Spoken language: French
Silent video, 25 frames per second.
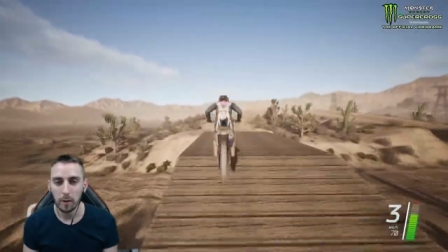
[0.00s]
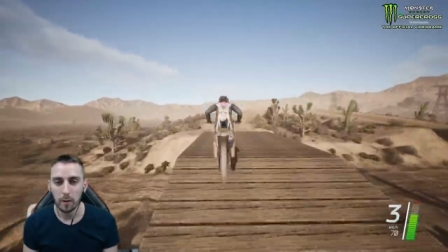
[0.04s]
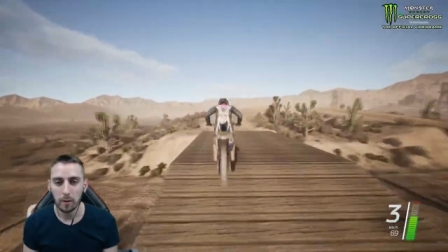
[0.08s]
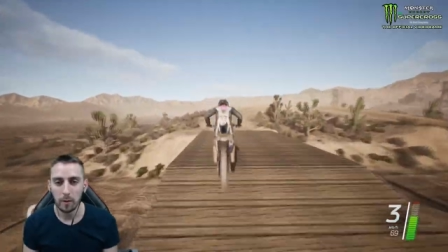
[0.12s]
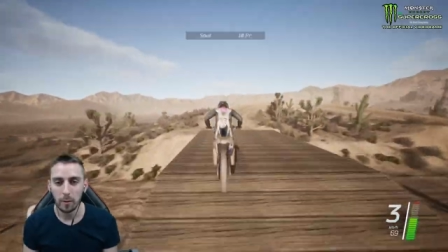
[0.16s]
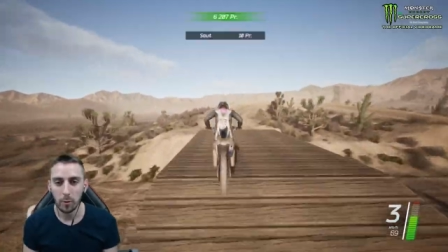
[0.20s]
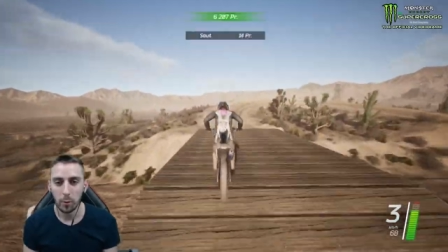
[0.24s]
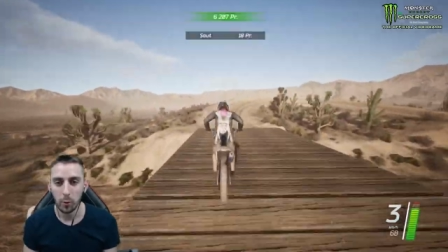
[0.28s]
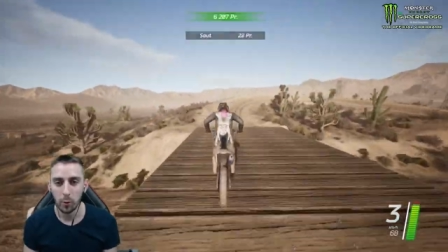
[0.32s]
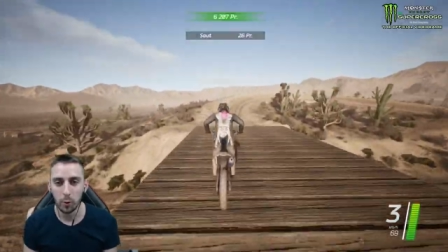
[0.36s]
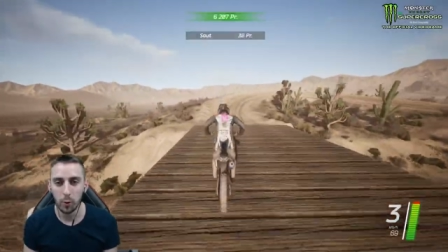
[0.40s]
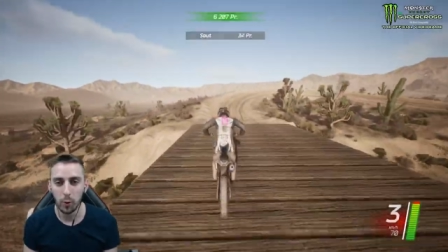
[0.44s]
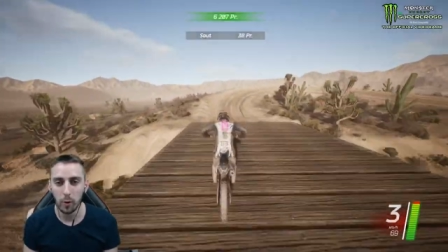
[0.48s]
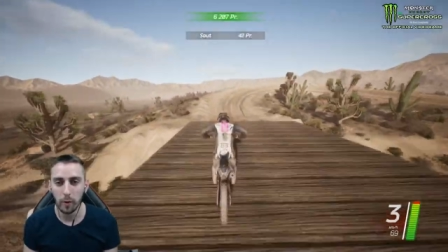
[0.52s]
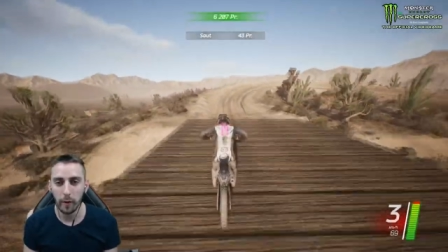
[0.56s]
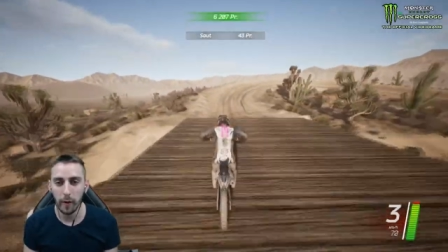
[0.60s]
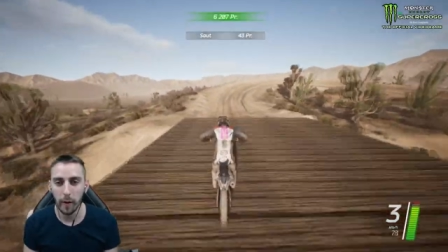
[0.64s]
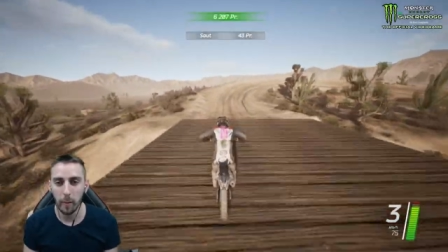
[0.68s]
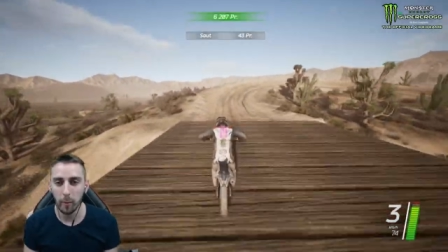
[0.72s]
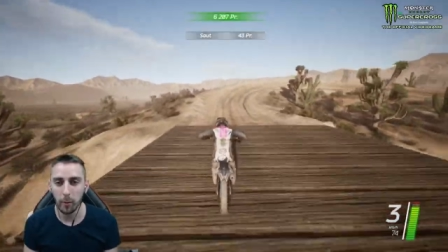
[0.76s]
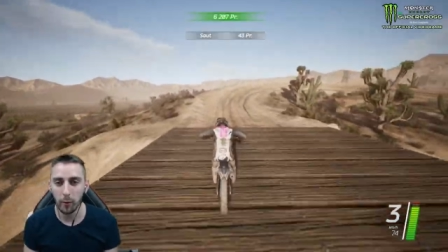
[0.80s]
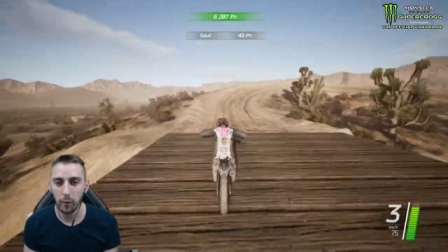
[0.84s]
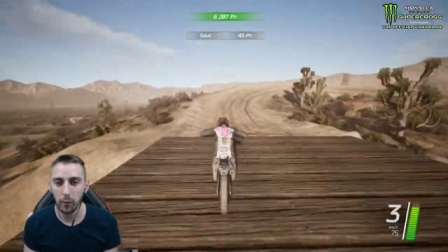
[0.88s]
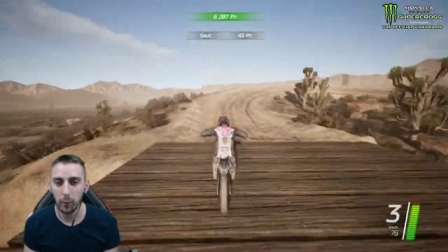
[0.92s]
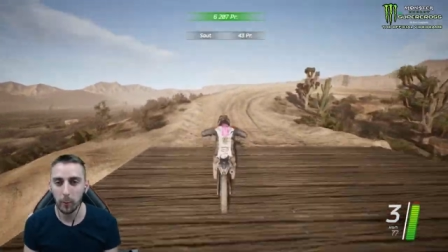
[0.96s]
le jeu est
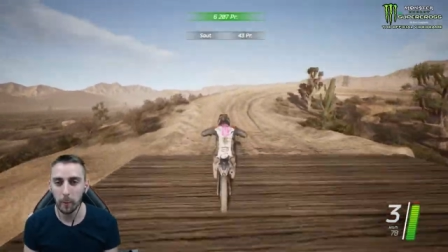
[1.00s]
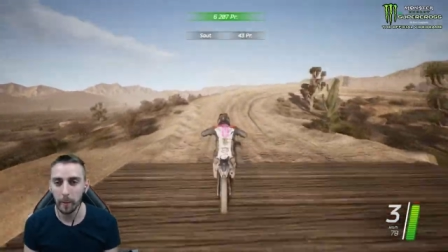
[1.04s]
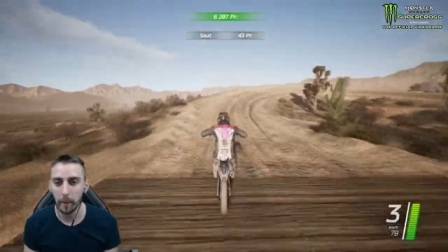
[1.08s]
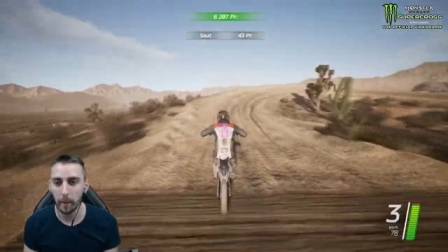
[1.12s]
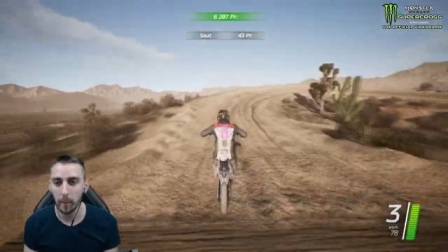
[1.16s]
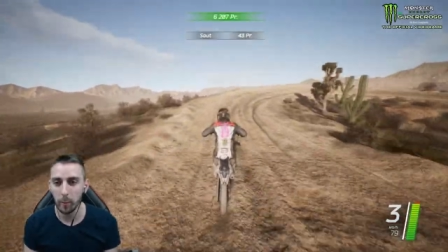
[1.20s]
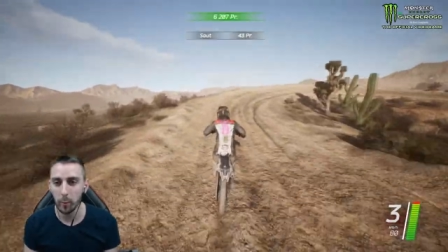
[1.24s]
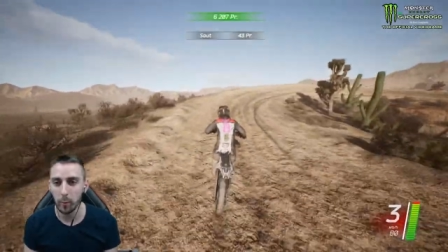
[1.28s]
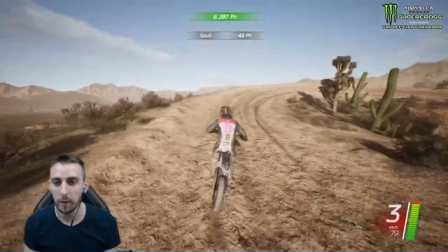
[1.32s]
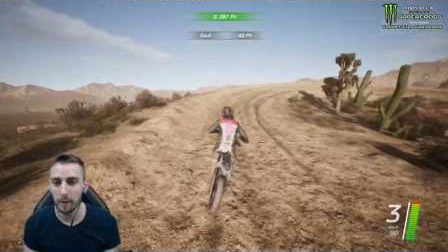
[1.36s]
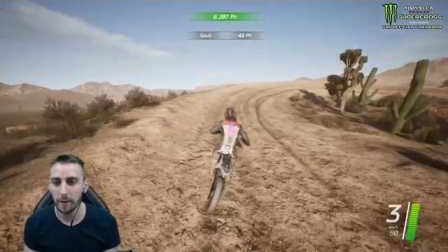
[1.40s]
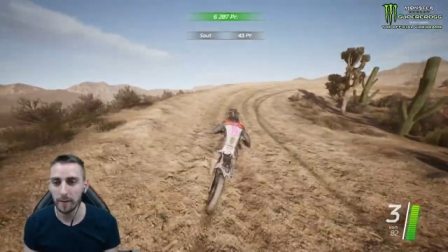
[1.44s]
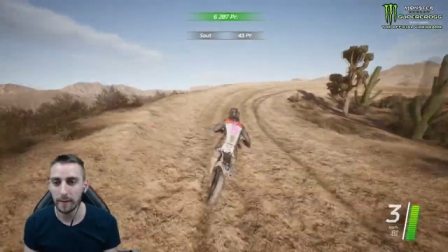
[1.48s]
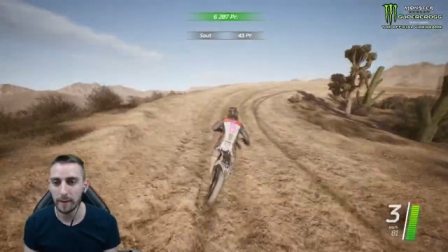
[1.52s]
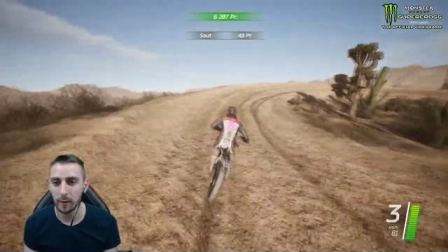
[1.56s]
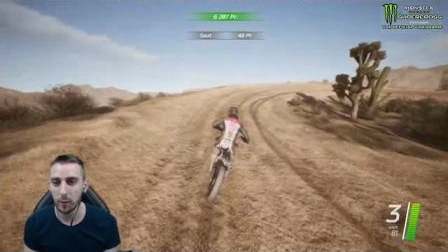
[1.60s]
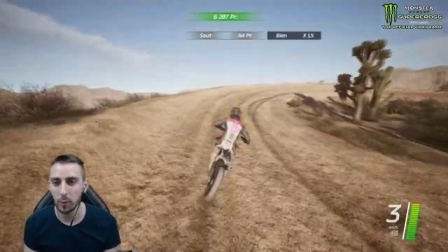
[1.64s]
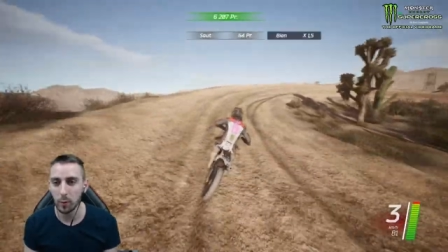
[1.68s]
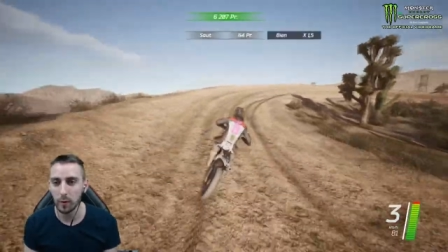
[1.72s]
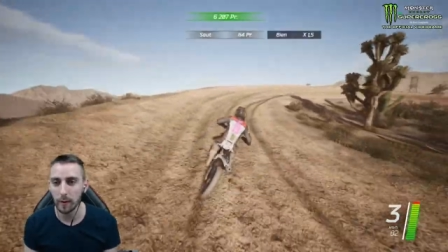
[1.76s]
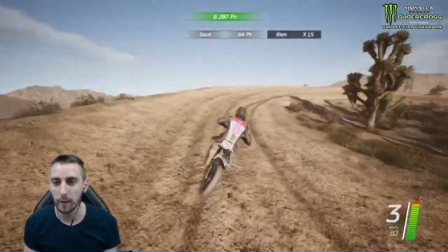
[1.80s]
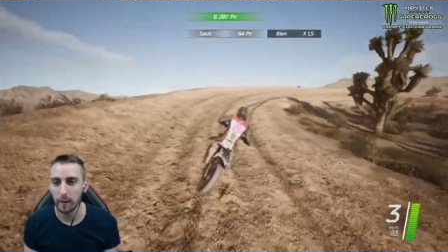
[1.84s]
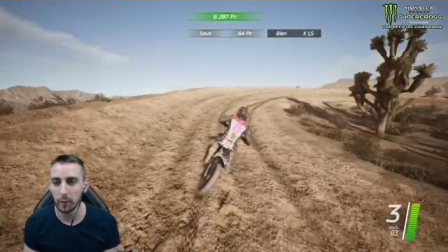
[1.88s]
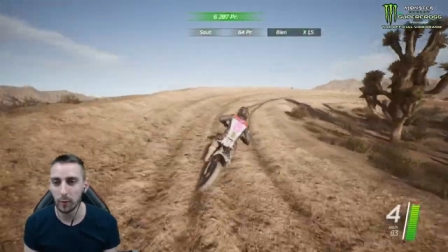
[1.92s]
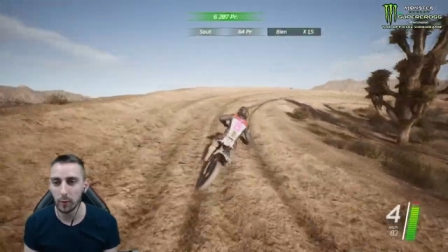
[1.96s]
vraiment super beau et c'est
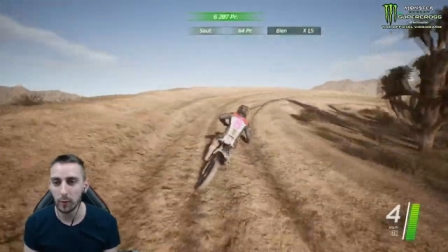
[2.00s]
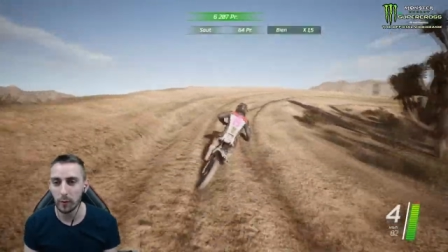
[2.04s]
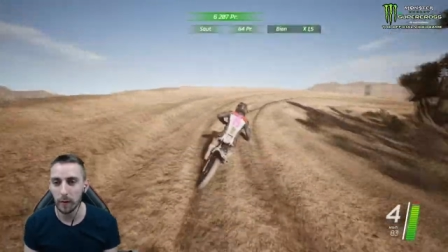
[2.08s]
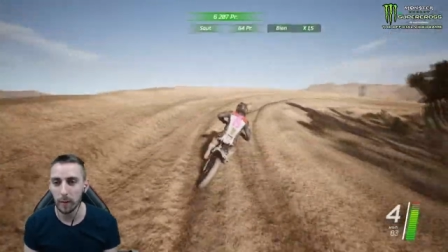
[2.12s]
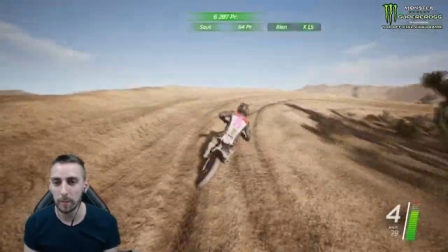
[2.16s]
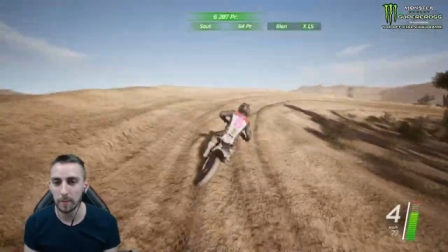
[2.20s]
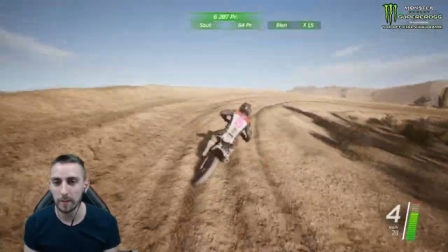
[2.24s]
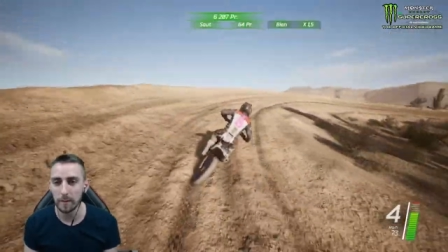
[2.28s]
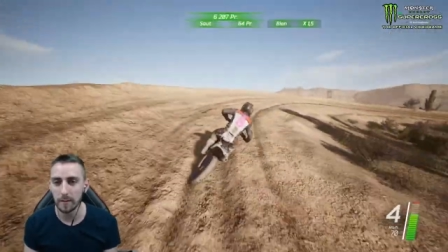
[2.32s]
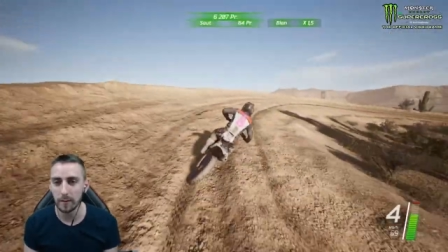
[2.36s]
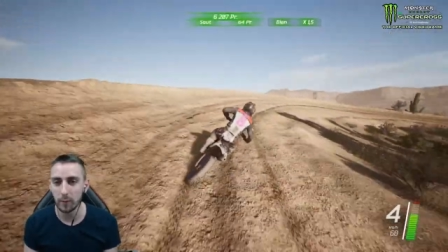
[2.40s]
cool qu'ils ont fait un petit